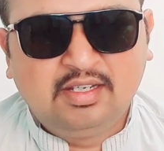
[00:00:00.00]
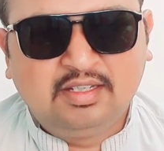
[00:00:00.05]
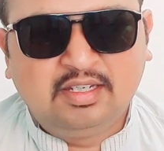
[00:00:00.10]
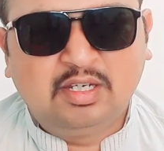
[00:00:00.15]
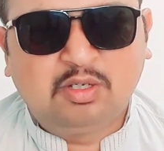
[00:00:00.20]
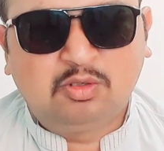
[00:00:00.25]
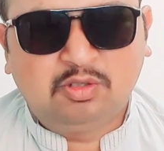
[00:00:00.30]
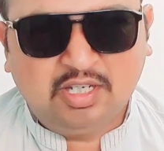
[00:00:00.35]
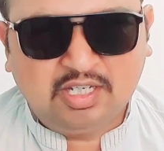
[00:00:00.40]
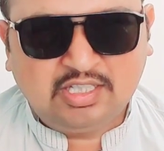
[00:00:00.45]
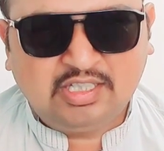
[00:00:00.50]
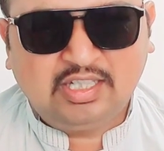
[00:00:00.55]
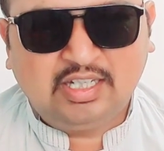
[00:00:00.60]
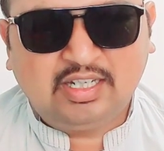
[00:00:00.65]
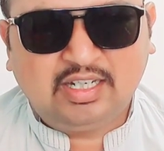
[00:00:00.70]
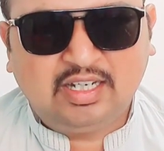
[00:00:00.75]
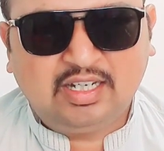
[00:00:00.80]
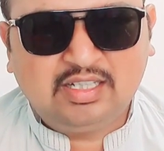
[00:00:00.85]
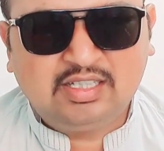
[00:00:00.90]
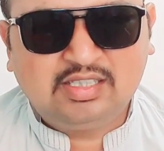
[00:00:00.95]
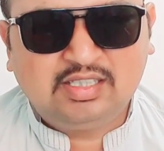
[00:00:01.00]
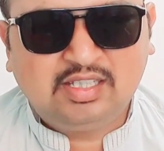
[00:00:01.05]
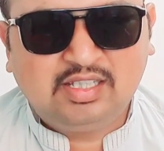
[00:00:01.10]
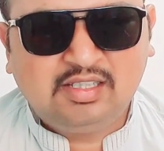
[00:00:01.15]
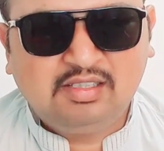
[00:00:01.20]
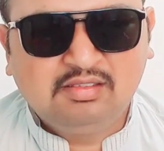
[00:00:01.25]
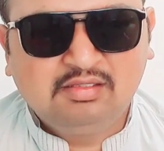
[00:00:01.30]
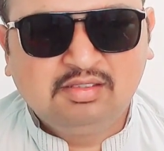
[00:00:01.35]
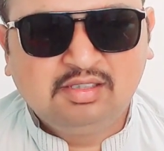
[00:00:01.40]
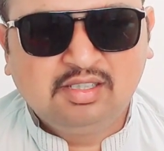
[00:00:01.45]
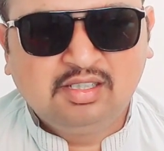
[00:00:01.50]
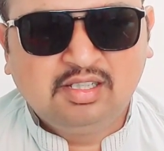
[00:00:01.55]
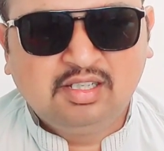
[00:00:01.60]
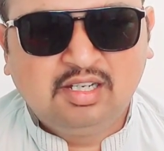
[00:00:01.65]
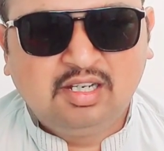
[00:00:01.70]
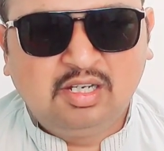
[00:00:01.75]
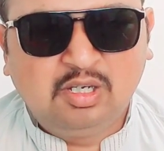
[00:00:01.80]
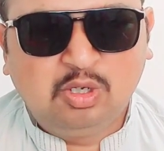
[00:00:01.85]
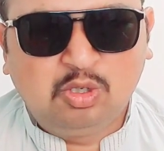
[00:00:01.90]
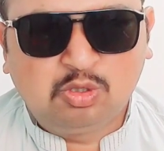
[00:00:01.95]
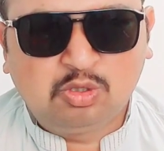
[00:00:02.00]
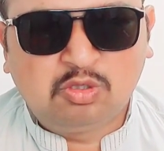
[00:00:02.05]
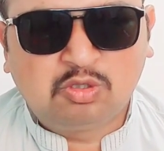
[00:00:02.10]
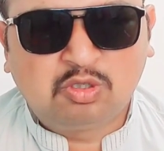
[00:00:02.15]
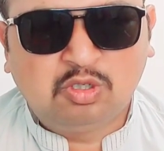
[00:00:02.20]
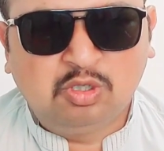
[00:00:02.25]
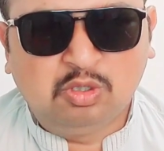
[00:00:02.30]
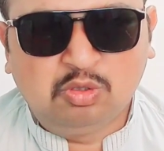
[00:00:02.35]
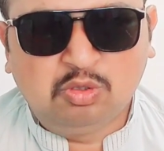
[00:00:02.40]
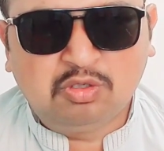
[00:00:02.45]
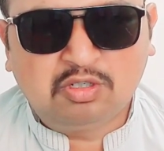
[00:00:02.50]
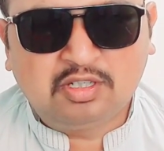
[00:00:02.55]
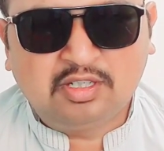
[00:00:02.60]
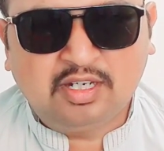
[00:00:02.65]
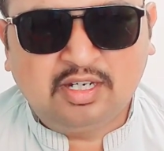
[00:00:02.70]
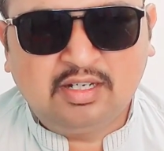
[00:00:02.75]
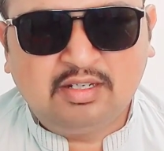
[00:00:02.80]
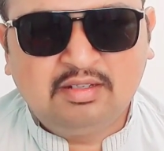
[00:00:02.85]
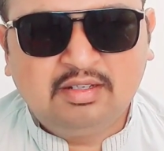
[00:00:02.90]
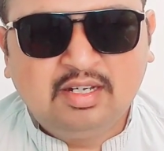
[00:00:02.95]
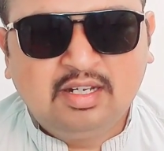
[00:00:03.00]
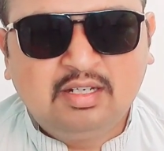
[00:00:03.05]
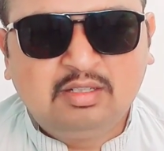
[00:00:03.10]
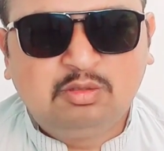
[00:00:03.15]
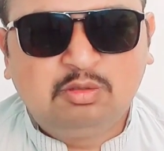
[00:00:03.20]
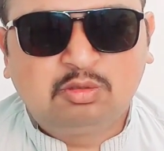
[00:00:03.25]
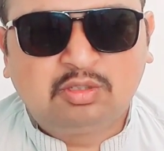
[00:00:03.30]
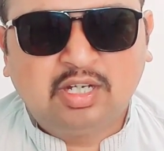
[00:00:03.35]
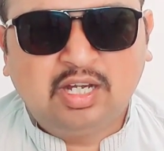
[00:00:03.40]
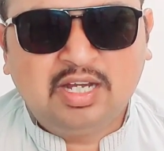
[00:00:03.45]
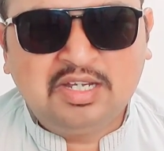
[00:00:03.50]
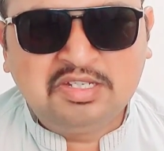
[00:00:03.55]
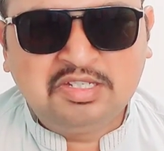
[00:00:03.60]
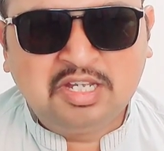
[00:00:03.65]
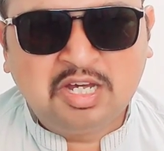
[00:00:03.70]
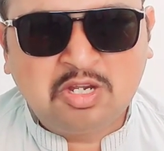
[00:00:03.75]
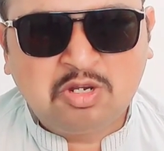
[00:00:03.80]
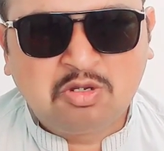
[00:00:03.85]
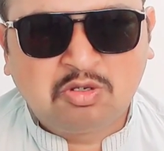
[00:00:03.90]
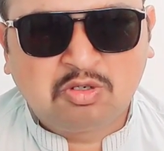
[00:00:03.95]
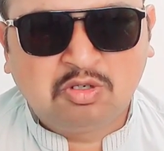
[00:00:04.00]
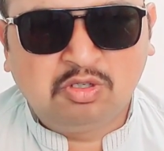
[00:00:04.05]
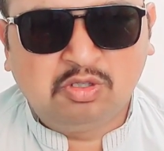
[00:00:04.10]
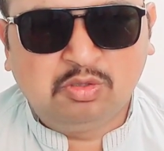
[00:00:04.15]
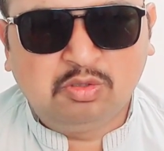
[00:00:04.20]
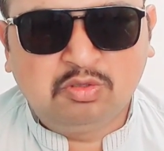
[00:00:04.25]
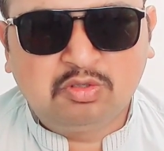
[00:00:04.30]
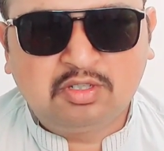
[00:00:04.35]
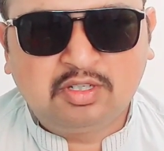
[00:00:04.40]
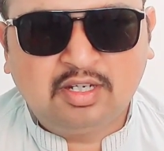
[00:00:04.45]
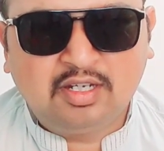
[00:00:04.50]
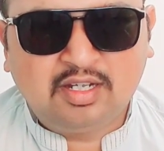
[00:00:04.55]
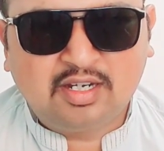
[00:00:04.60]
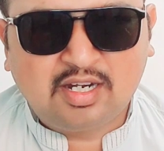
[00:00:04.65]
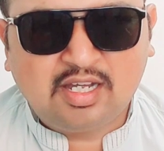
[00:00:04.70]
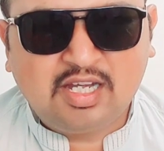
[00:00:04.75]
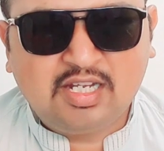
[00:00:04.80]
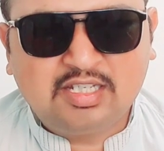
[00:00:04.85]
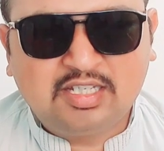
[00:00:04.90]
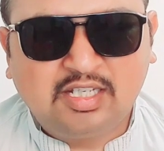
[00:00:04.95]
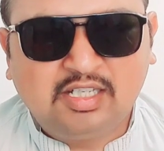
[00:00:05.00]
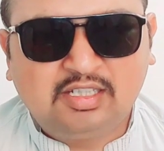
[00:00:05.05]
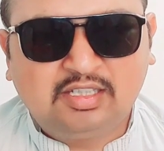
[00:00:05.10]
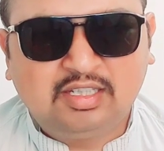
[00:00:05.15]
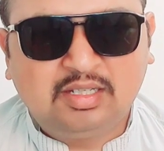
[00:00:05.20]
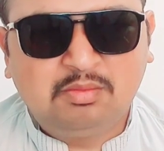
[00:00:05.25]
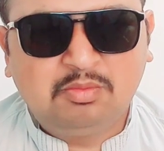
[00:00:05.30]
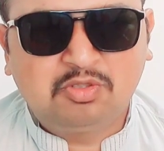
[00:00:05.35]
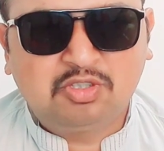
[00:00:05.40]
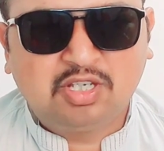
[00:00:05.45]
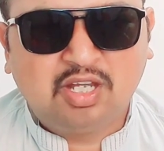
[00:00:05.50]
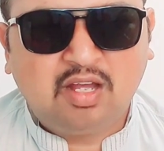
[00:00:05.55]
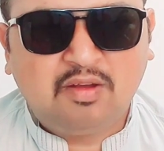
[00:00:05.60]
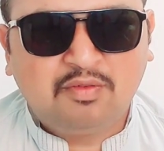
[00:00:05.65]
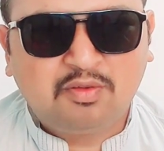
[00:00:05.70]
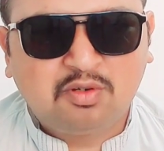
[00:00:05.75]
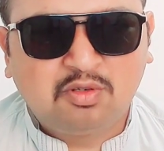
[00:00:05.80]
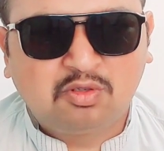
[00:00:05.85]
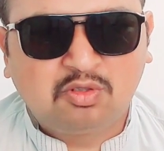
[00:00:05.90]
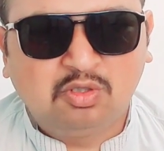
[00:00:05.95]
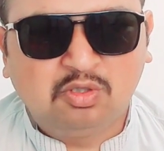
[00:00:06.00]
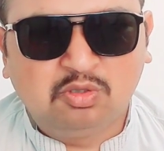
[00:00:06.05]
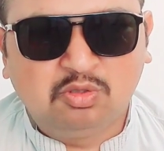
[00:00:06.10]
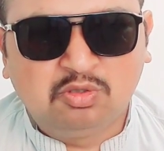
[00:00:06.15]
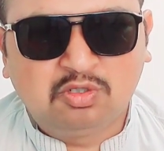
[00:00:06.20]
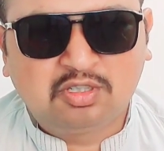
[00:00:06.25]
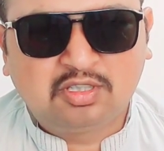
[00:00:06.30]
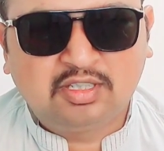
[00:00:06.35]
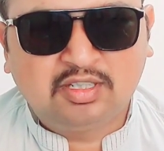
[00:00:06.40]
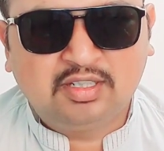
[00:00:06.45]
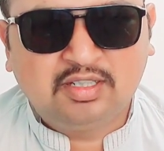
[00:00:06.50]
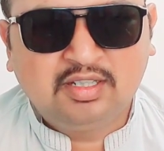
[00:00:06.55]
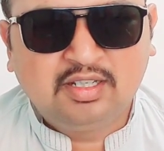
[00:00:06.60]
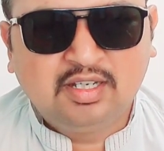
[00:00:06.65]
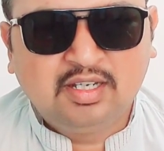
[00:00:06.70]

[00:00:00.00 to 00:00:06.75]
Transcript: ये कोई अच्छा रास्ता है लोगों को लूटना दुकानदारों को लूटना राह चलते मुसाफिरों को लूटना